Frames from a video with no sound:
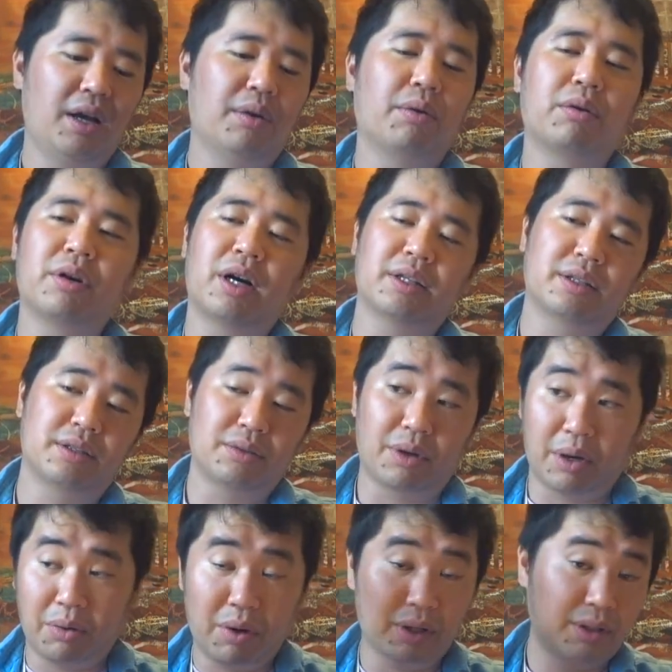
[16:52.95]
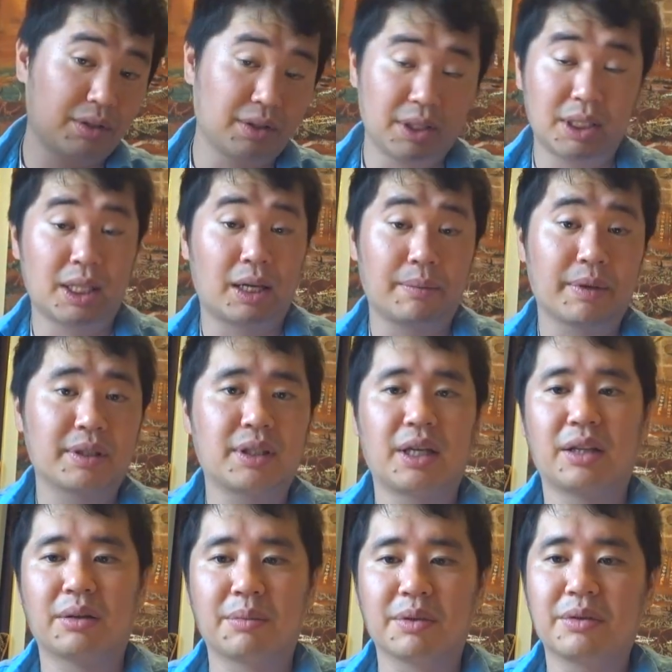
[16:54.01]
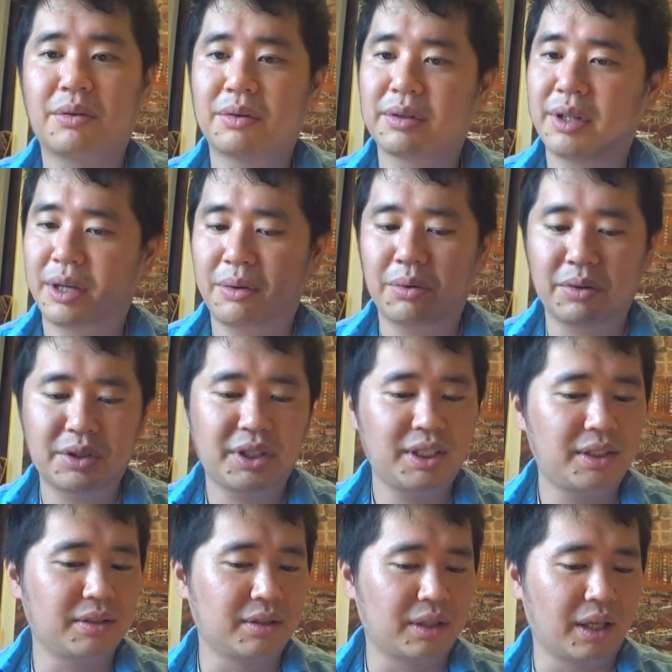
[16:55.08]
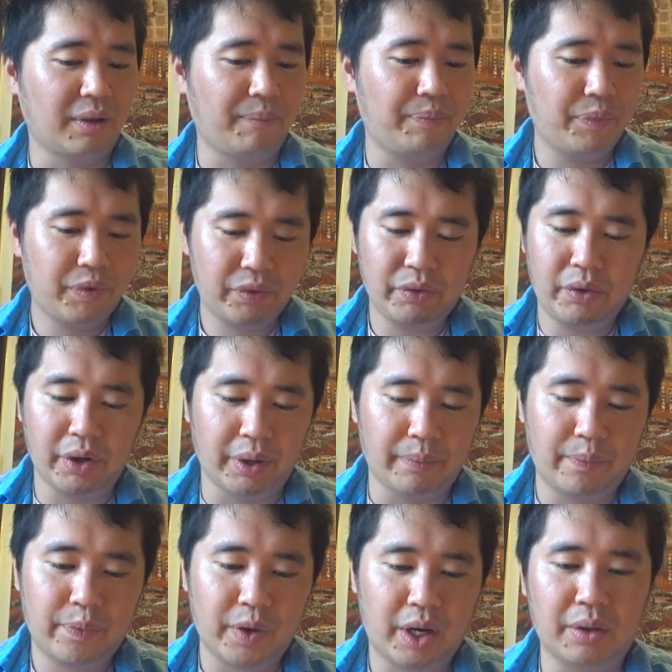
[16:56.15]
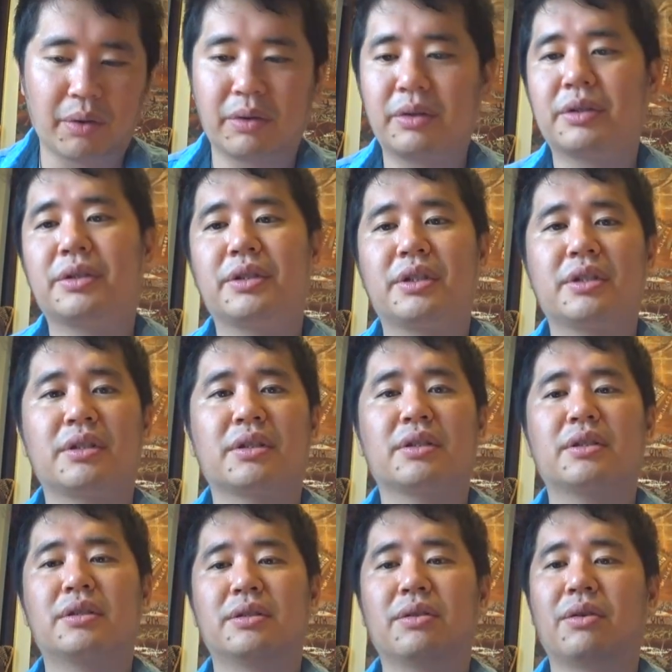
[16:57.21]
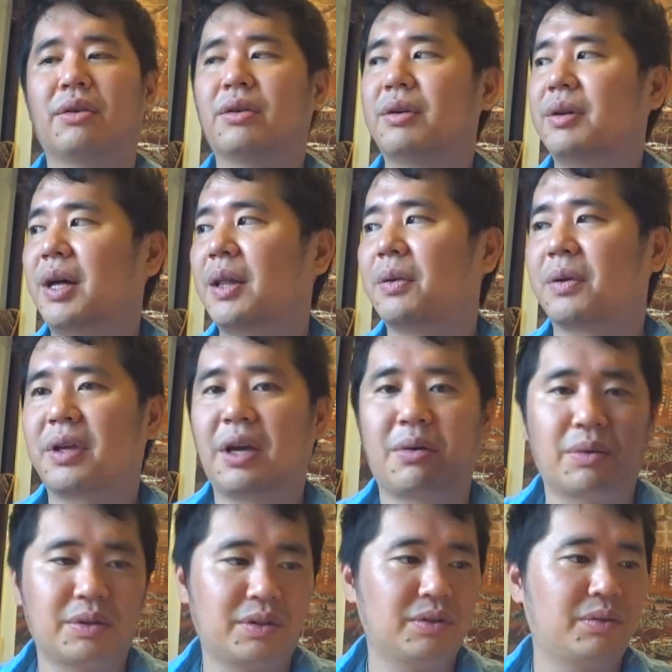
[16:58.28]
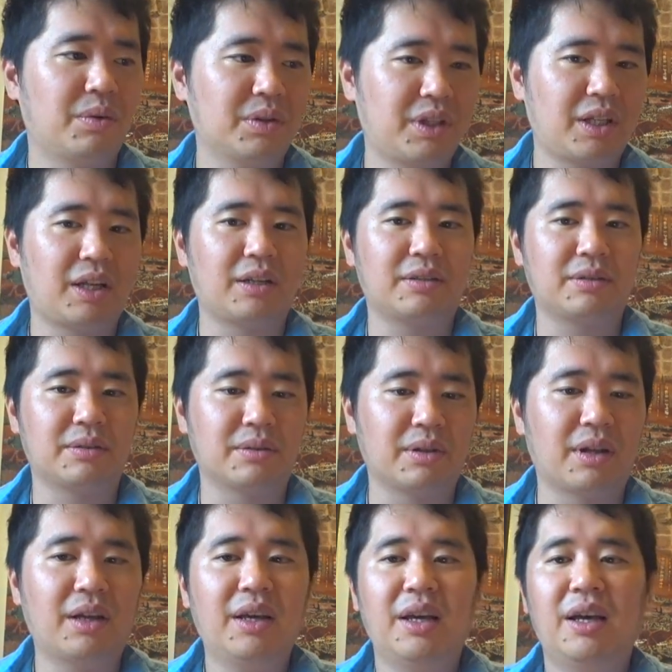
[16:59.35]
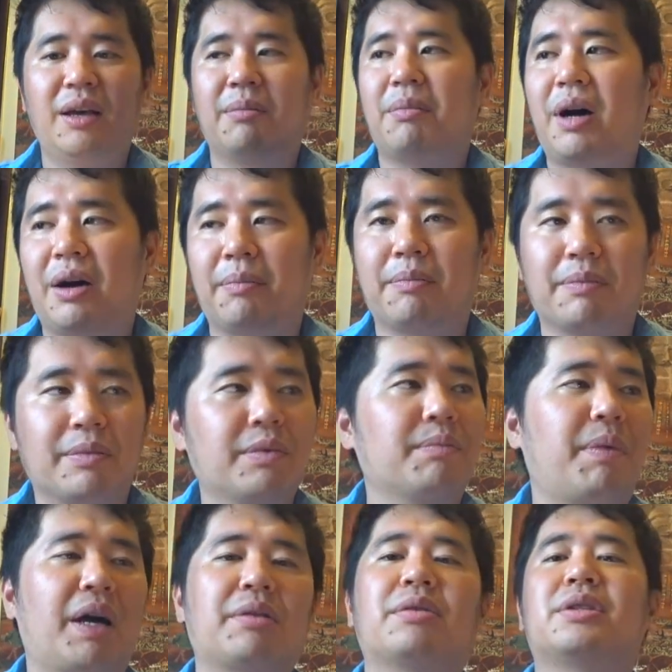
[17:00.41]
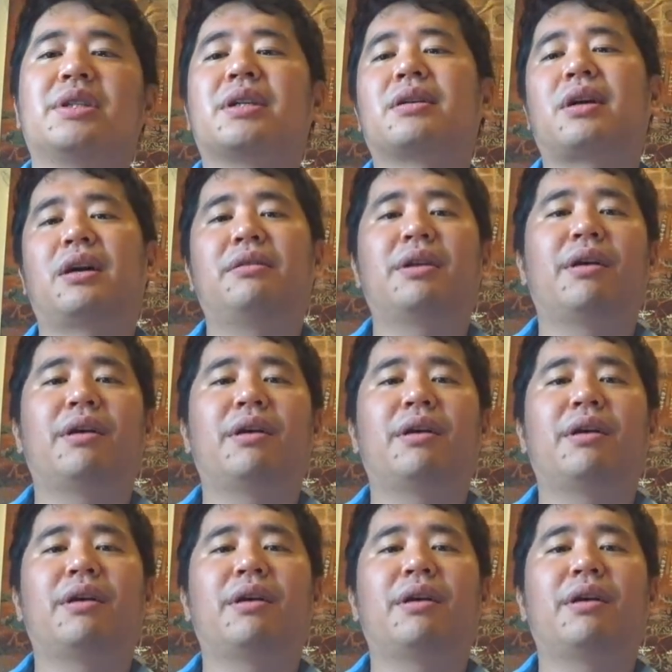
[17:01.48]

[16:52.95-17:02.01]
ろくがつとかごがつになりますけれどもね、このシーズンってすごいあのクルーズのあの結構就航してたりするので、まあ毎年いっかいぐ